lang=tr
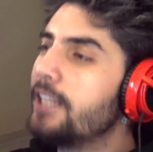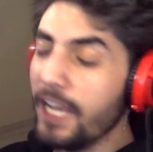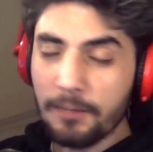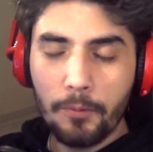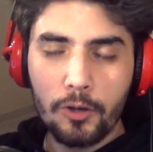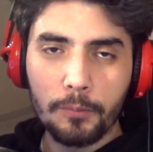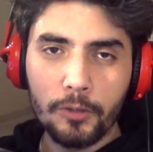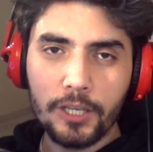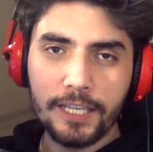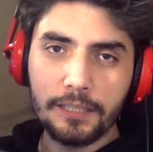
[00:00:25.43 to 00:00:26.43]
Tek
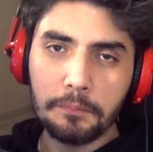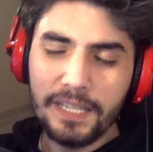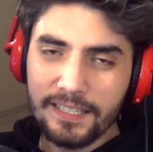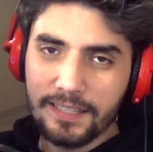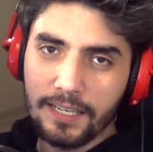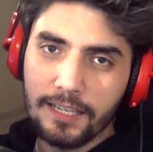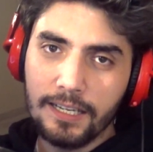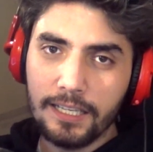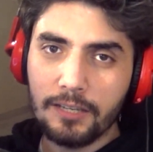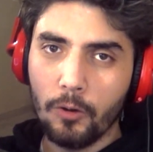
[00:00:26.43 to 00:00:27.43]
bölümlük ya da mini
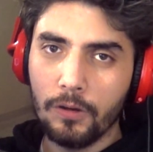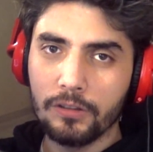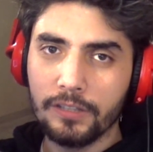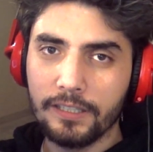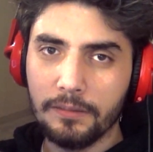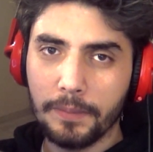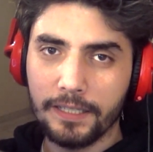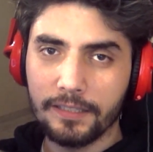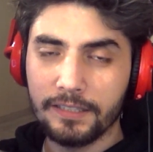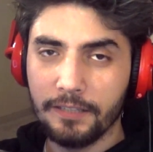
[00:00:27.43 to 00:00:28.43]
serilik oyunları
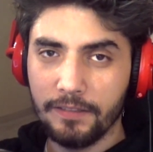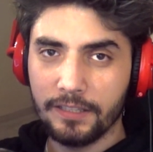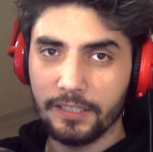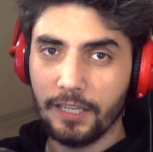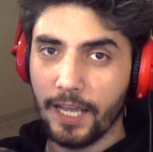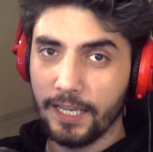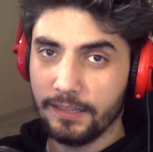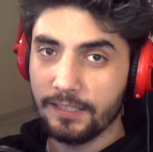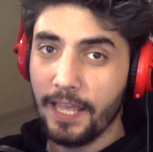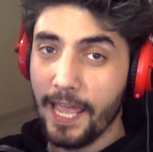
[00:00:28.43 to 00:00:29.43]
bana Twitter
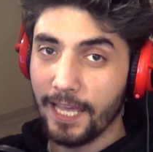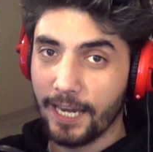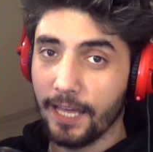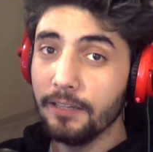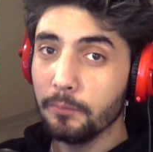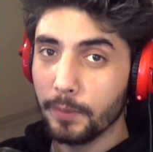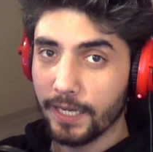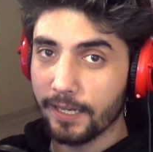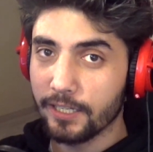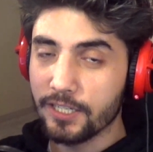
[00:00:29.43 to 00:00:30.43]
et Eren
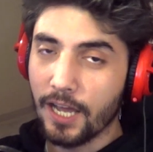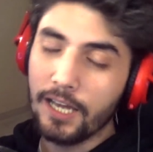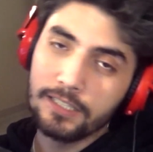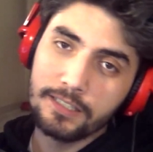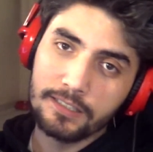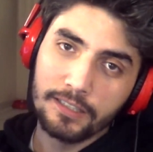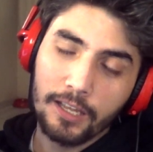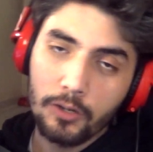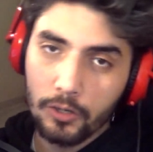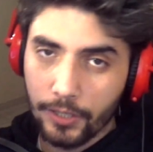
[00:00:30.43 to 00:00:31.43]
Minareci
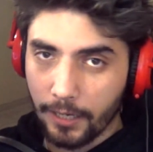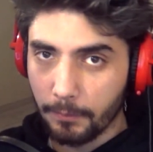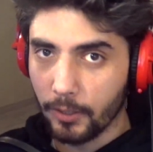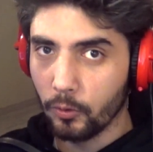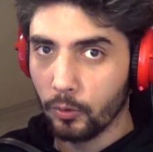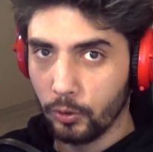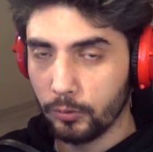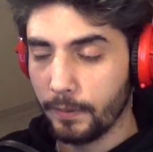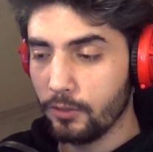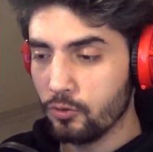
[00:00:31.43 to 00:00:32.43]
adresinden önermeyi
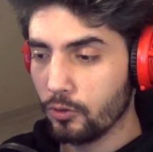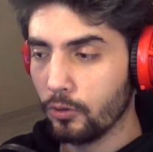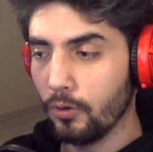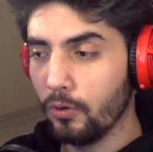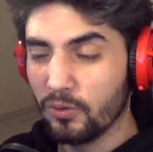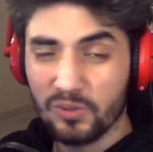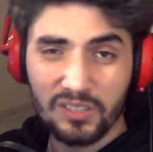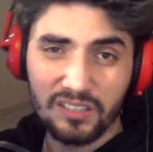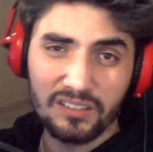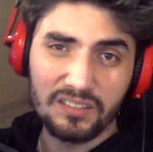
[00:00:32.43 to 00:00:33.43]
unutmayın. Çünkü oyun
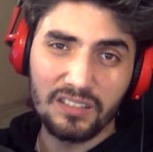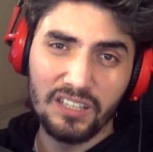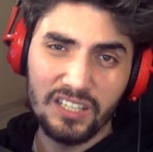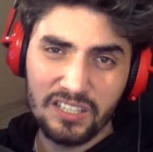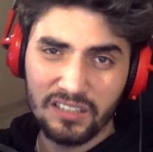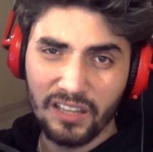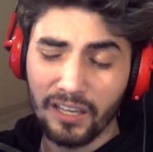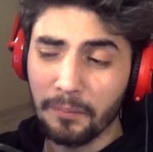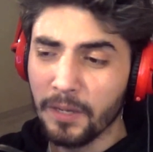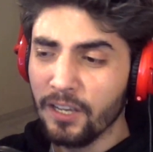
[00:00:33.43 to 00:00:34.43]
sıkıntısı
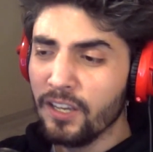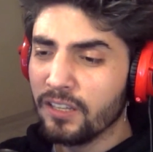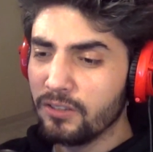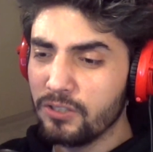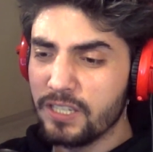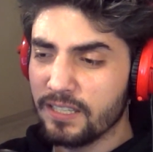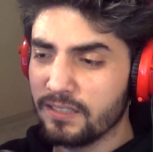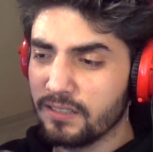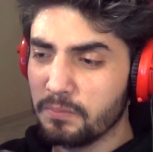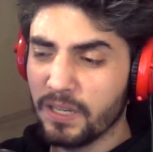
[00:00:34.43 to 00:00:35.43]
içindeyim.
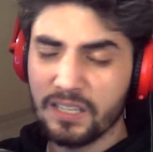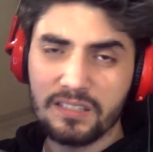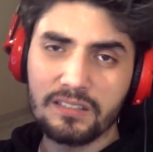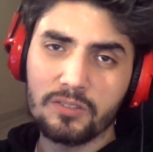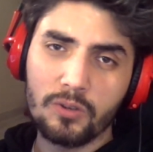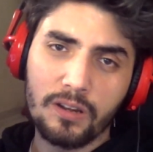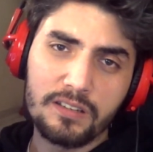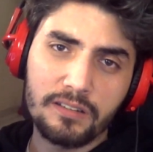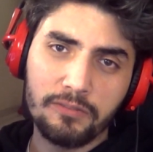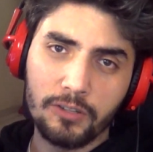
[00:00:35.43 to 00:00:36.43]
Diyeceksiniz birkaçınız da
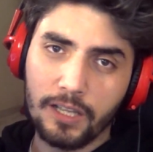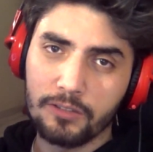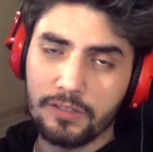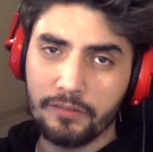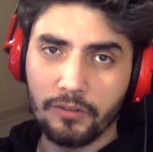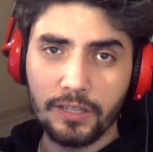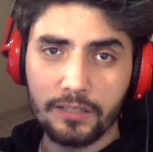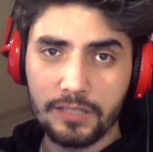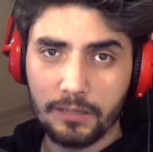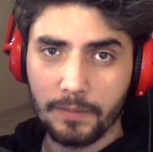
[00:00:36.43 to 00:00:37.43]
söyleyecek Fallout çek.
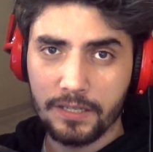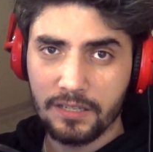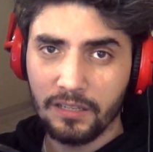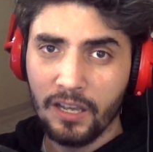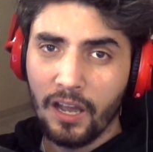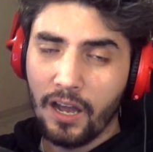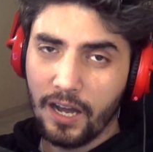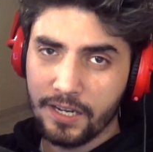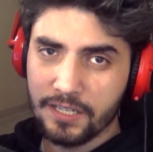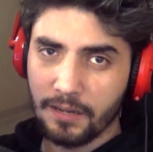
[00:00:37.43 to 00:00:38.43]
Fallout çekmek için
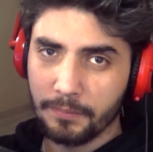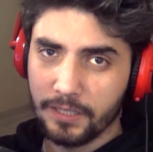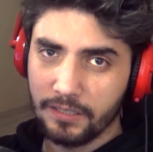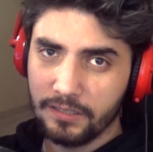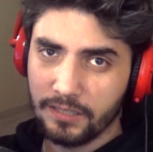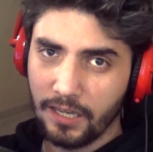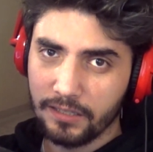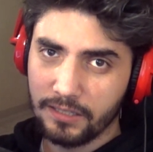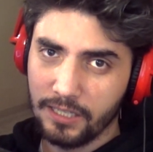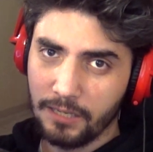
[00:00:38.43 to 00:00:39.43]
akşamları
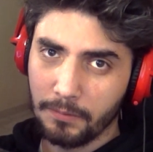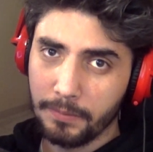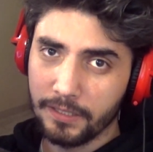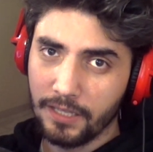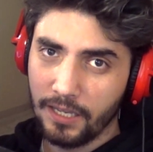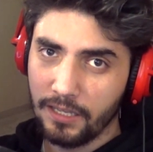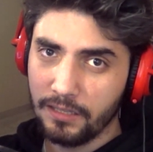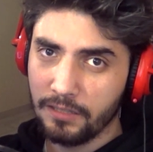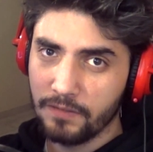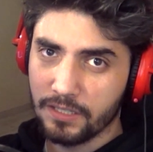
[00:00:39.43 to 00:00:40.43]
saat 21'de
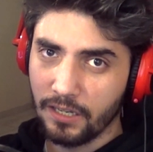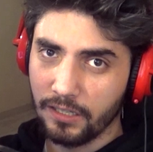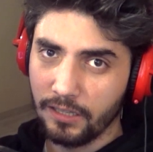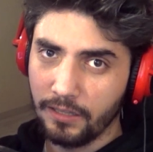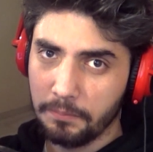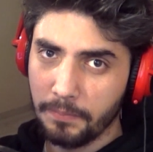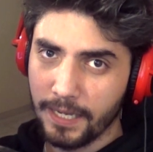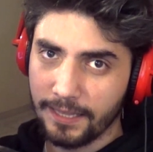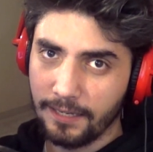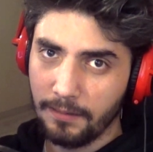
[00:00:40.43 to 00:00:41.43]
Twitch kanalına
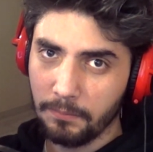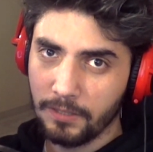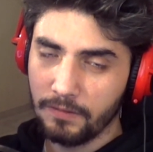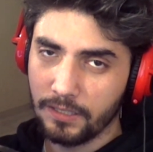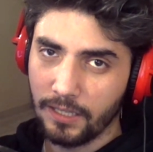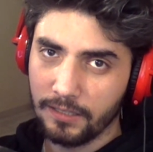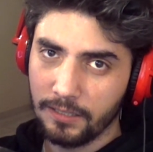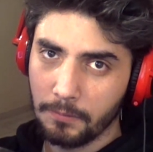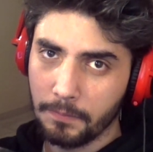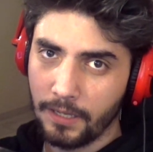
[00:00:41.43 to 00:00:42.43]
beklerim. Twitter'dan
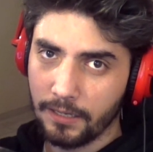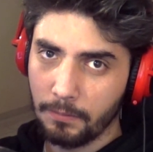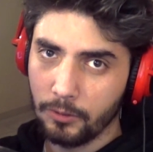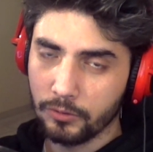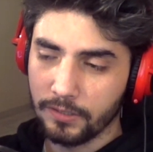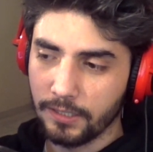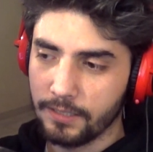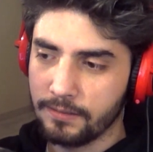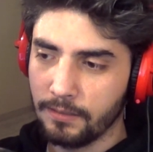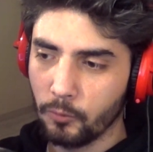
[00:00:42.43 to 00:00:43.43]
dediğim gibi takip ediyorsanız ya
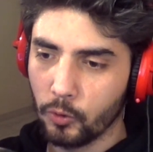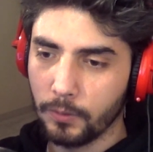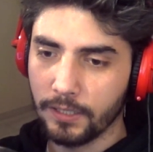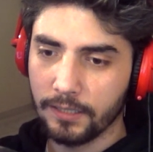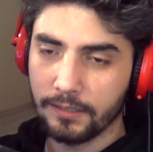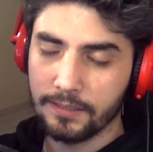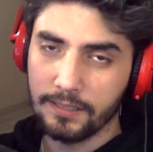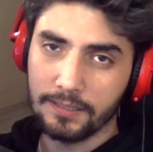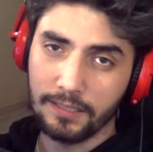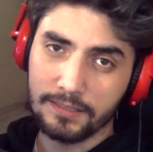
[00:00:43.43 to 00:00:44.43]
da Steam grubuna
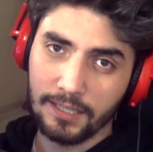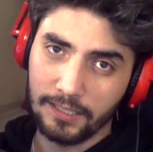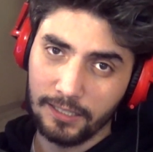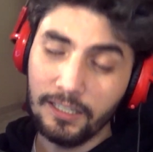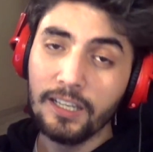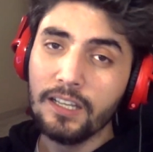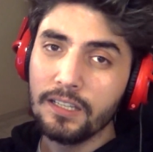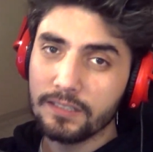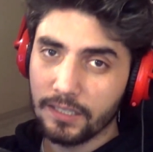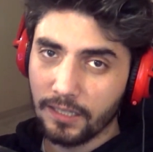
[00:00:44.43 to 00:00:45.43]
katılsıysanız kanalı
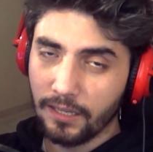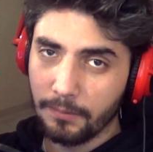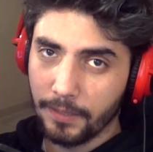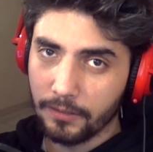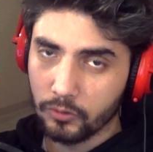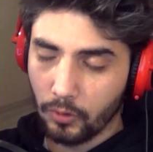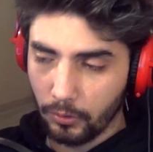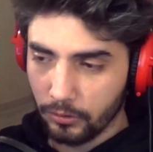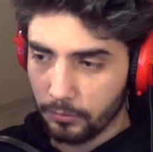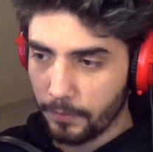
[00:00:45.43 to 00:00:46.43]
zaten haberiniz
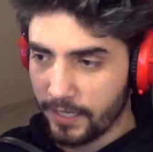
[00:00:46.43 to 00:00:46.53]
olur.